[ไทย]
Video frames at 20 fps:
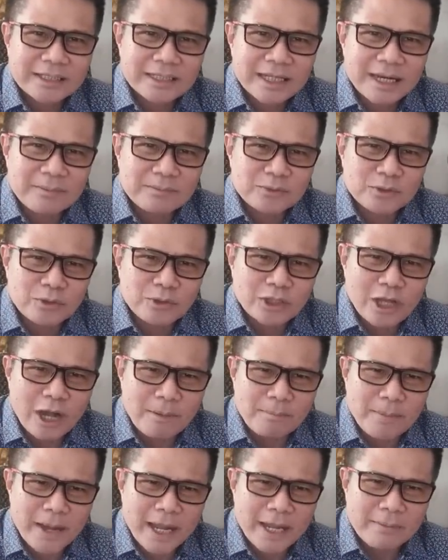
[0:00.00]
สนับสนุนต่อ
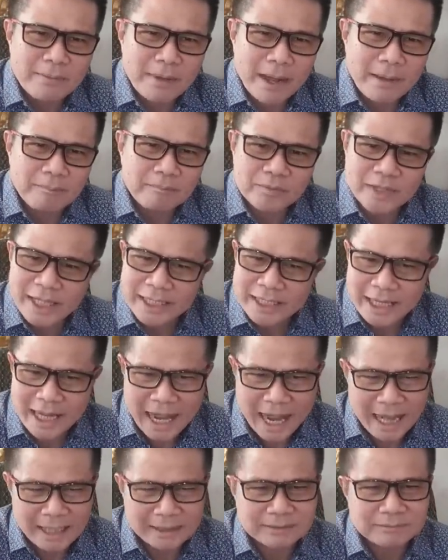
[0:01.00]
ไปแบบเด็ด
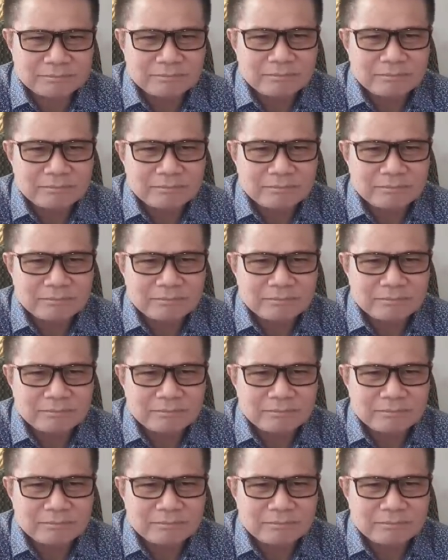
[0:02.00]
ขาด